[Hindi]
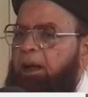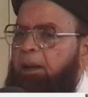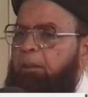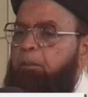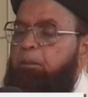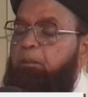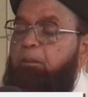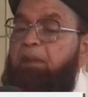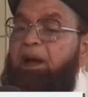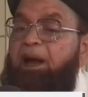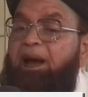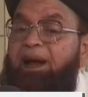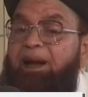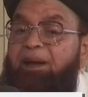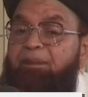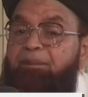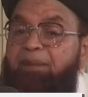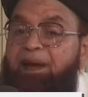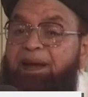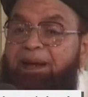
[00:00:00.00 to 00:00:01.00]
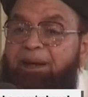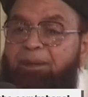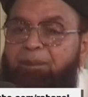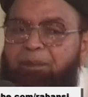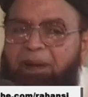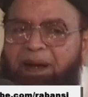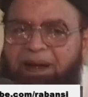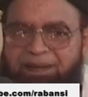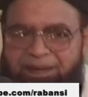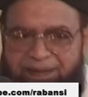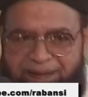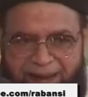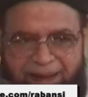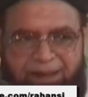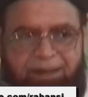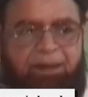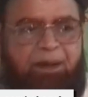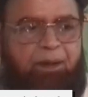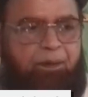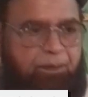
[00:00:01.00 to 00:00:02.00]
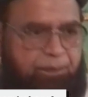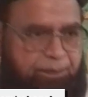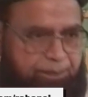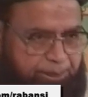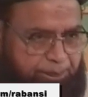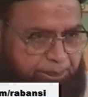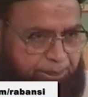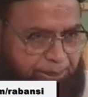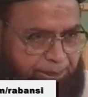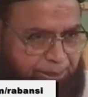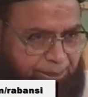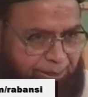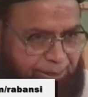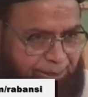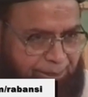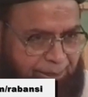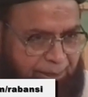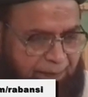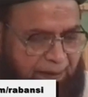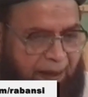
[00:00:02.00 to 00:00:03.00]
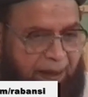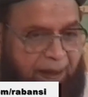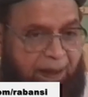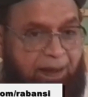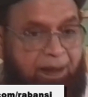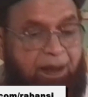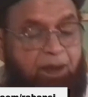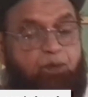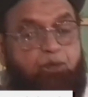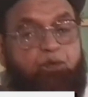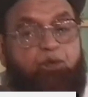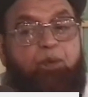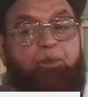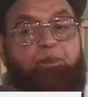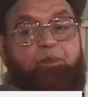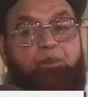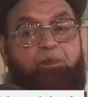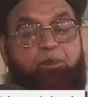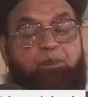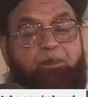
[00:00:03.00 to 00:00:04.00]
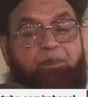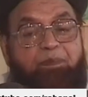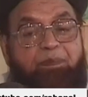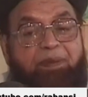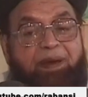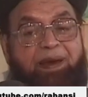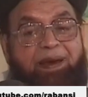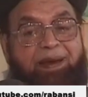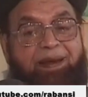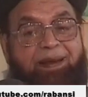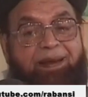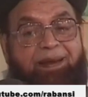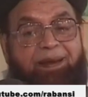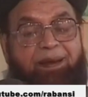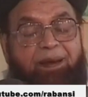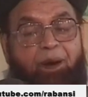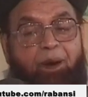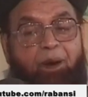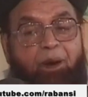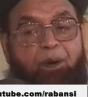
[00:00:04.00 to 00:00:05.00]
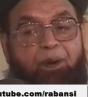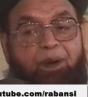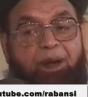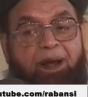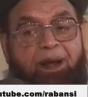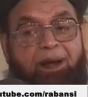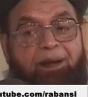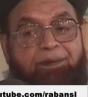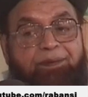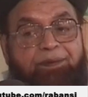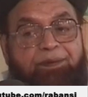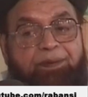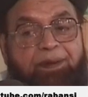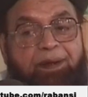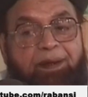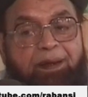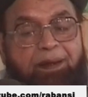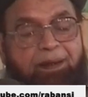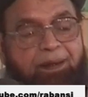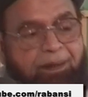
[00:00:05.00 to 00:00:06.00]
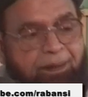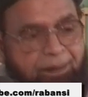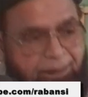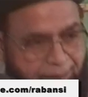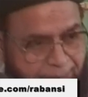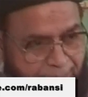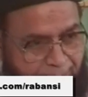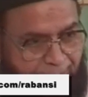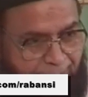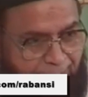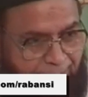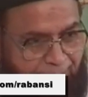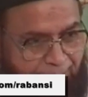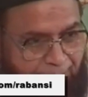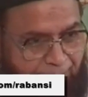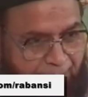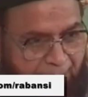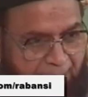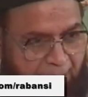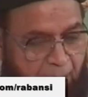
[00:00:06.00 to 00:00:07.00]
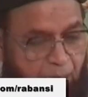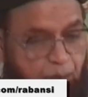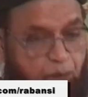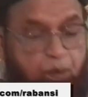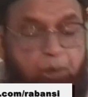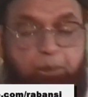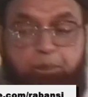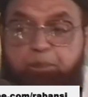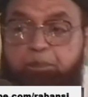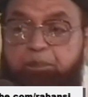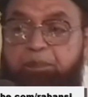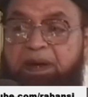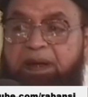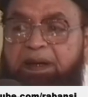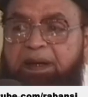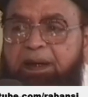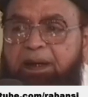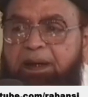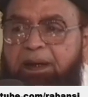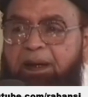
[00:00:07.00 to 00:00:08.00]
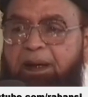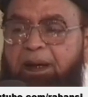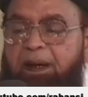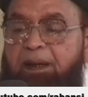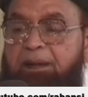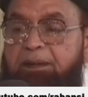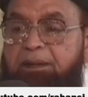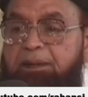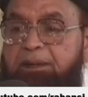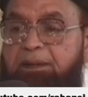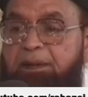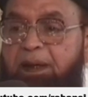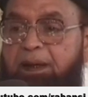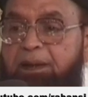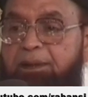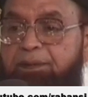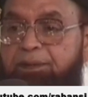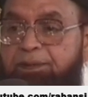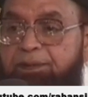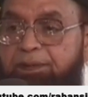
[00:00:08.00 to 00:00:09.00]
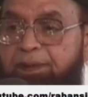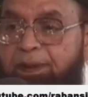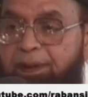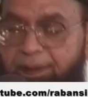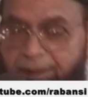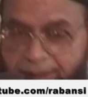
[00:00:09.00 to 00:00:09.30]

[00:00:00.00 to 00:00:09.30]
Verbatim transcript: मगर मैं एक बात चाहता हूं कि तुम मेरी औलाद से तुम मेरे खानदान से